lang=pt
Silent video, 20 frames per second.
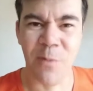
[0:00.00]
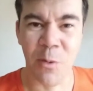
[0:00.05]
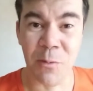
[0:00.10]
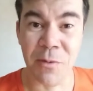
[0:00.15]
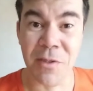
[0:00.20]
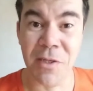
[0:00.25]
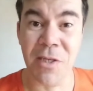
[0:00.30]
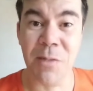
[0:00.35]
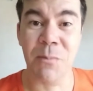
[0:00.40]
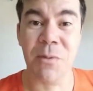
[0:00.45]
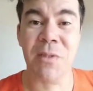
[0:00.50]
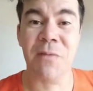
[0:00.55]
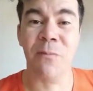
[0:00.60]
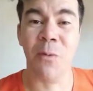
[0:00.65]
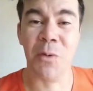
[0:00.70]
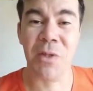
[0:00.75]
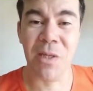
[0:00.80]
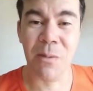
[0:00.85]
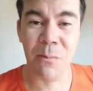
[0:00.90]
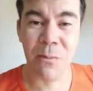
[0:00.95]
voltamos,
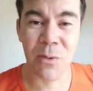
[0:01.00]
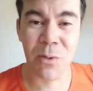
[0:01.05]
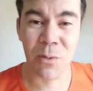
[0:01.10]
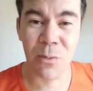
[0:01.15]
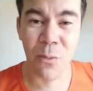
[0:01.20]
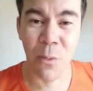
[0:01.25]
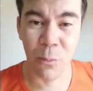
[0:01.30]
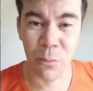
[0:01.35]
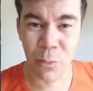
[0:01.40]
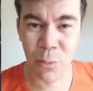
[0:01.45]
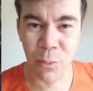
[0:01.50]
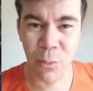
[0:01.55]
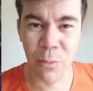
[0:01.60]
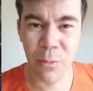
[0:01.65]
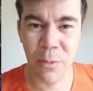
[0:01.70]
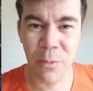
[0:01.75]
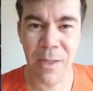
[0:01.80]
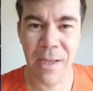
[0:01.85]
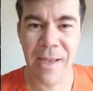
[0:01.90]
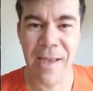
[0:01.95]
voltamos com
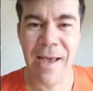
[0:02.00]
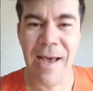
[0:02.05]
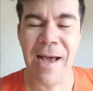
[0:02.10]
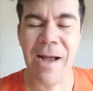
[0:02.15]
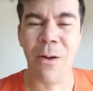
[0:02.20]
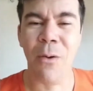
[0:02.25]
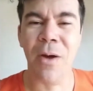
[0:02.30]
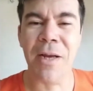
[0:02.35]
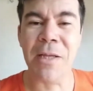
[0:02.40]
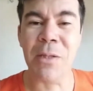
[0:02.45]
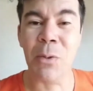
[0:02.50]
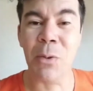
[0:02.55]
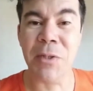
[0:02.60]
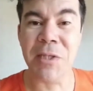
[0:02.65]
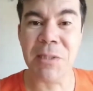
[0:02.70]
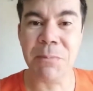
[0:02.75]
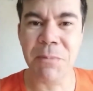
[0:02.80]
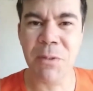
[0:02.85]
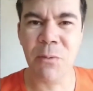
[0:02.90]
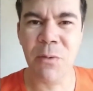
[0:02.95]
tudo agora em
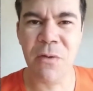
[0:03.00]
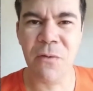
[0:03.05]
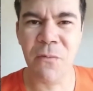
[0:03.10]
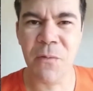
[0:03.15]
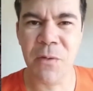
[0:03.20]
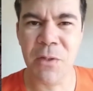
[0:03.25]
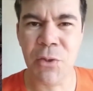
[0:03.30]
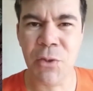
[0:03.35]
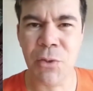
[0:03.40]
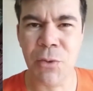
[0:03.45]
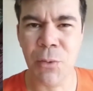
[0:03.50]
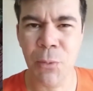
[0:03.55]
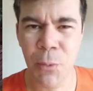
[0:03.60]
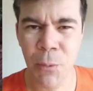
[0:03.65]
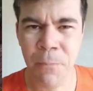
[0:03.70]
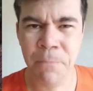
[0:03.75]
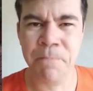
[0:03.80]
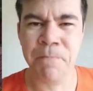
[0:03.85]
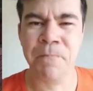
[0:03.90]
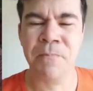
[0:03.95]

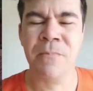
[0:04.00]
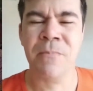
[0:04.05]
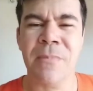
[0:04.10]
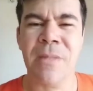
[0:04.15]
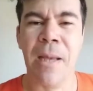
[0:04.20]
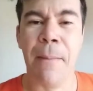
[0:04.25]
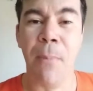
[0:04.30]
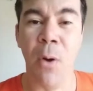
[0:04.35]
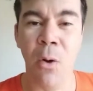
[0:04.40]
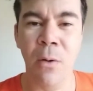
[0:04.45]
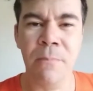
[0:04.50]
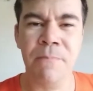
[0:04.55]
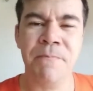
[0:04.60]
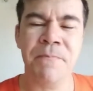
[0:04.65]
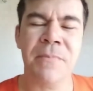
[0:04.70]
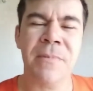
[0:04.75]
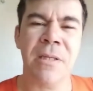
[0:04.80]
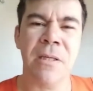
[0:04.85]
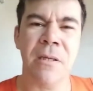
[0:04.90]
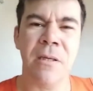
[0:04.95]
2021, tá bom?
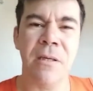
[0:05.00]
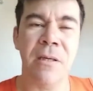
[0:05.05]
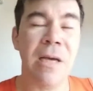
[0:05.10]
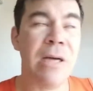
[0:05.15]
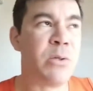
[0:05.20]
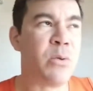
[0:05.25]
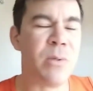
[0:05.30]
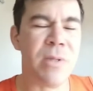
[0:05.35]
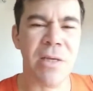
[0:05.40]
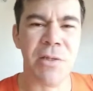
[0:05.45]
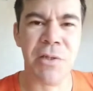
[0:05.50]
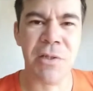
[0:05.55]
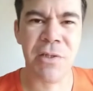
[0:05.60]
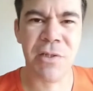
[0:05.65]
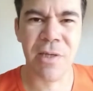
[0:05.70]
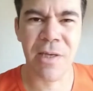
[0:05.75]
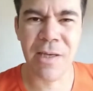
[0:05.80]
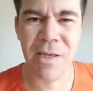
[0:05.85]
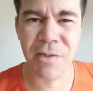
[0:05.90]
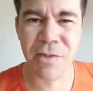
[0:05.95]
e ajuda a
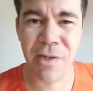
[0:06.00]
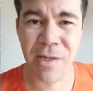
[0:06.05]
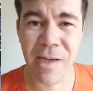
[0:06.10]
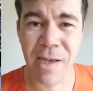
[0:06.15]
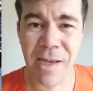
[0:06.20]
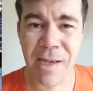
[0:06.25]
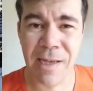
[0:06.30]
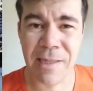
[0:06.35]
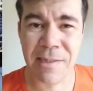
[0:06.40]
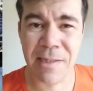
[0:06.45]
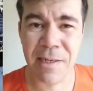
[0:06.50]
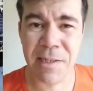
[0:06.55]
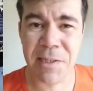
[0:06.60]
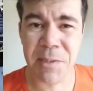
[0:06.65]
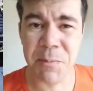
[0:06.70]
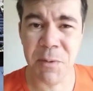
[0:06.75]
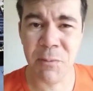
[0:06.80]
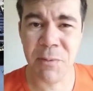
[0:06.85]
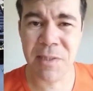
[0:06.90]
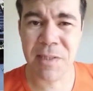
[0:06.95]
gente aí a chegar a
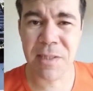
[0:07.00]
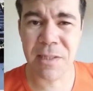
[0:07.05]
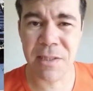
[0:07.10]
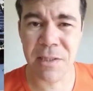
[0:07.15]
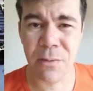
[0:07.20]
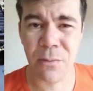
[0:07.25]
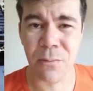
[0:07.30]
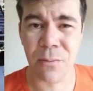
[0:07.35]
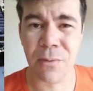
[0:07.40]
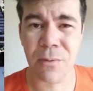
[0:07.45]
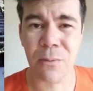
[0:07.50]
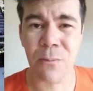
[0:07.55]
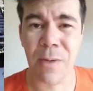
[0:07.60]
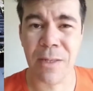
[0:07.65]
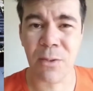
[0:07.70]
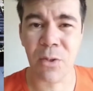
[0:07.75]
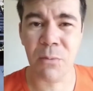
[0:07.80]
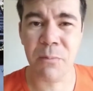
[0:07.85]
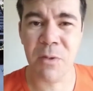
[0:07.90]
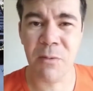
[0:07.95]
3 mil inscritos,
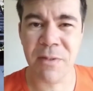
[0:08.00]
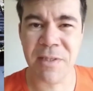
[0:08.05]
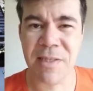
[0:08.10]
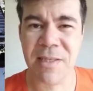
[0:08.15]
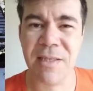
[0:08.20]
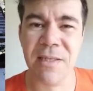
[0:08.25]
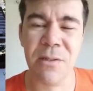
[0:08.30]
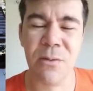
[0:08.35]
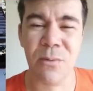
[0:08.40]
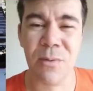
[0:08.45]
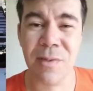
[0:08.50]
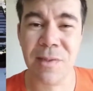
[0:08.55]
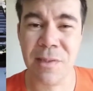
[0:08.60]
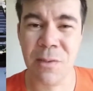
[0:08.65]
4 mil inscritos,